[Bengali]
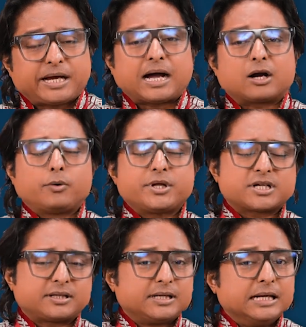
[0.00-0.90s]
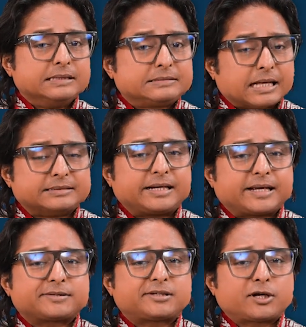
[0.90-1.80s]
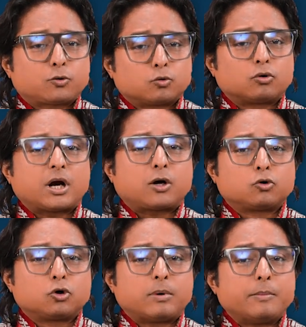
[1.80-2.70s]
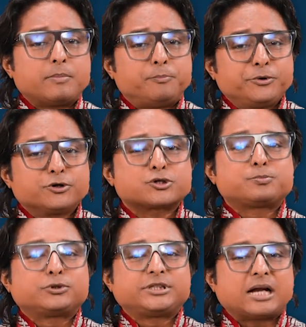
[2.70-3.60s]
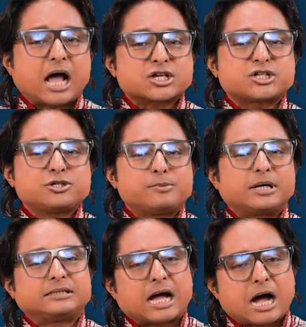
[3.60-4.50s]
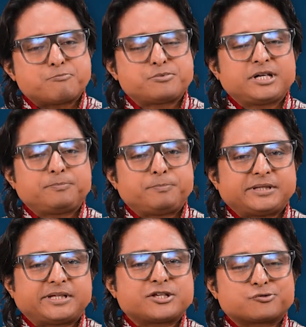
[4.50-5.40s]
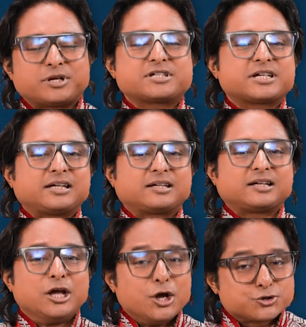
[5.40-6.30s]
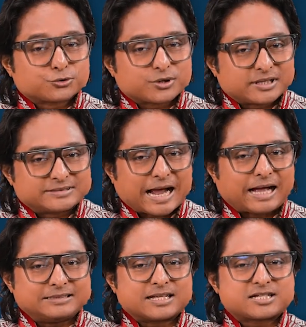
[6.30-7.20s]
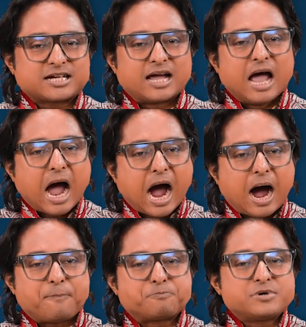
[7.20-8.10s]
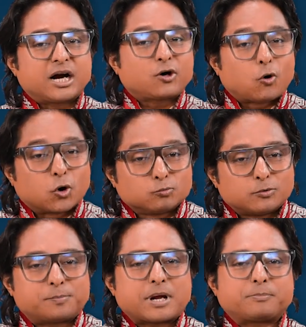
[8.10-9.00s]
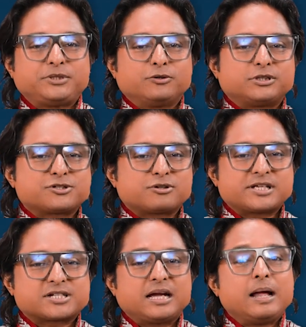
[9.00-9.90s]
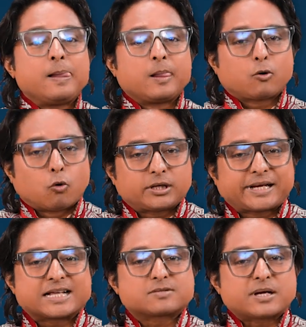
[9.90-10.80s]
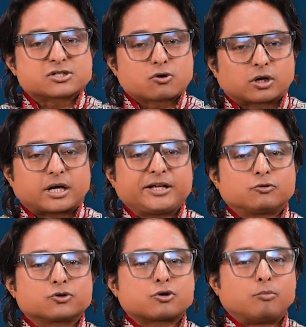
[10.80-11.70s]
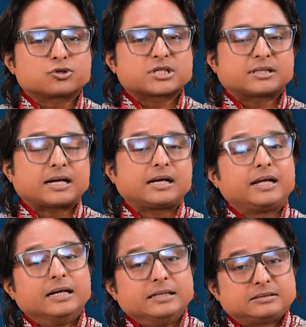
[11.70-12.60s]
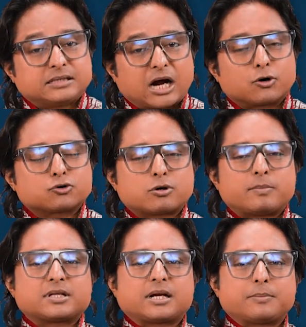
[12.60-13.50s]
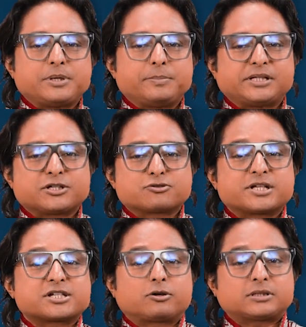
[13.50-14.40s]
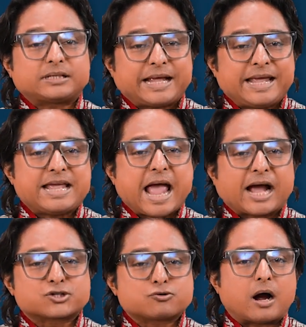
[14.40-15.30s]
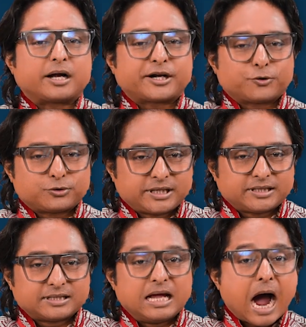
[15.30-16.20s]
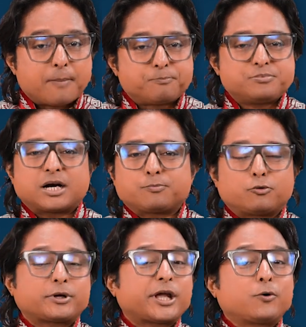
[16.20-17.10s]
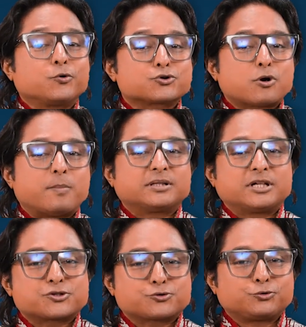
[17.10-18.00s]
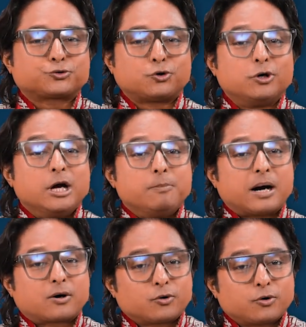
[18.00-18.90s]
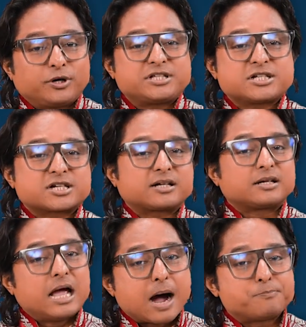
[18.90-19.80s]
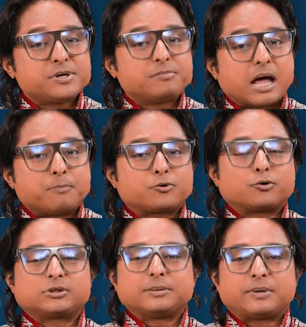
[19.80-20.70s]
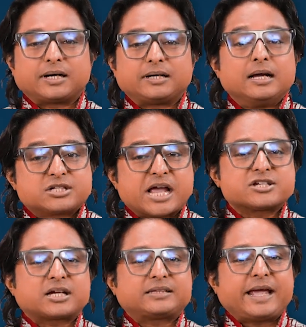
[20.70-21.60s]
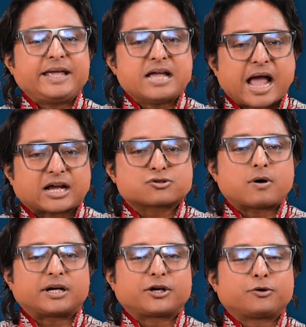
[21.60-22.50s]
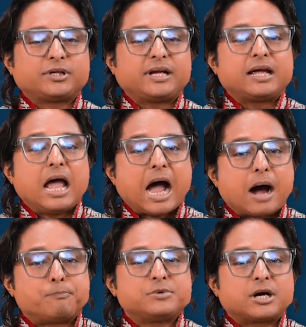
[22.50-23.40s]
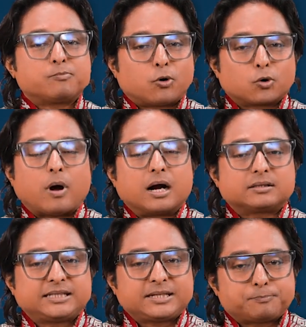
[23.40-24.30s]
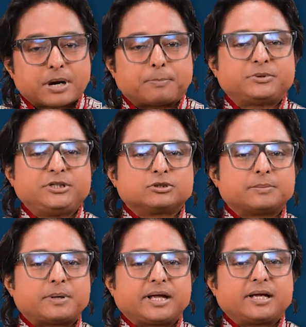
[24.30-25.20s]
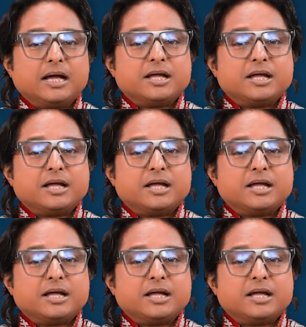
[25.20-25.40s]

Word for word: বেকার রয়েছেন তাদের ক্ষেত্রে কোনো না কোনোভাবে বৃহস্পতির আশীর্বাদ আপনি পেতে চলেছেন সুতরাং দেখা যাচ্ছে আপনার কর্মপ্রাপ্তি হতে চলেছে কোর্ট কেস বা সরকারি কোনো সমস্যা থাকলে তারও সমাধান আপনি পেতে চলেছেন অর্থাৎ এই একশো আঠেরো দিন আপনার পক্ষে কোনো সমাধান সূত্র বা কোনো ডিসিশন আপনি লাভ করতে পারেন সেই সাথে এই একশো আঠেরো দিনে আপনার বড় আর্থিক প্রাপ্তি হতে পারে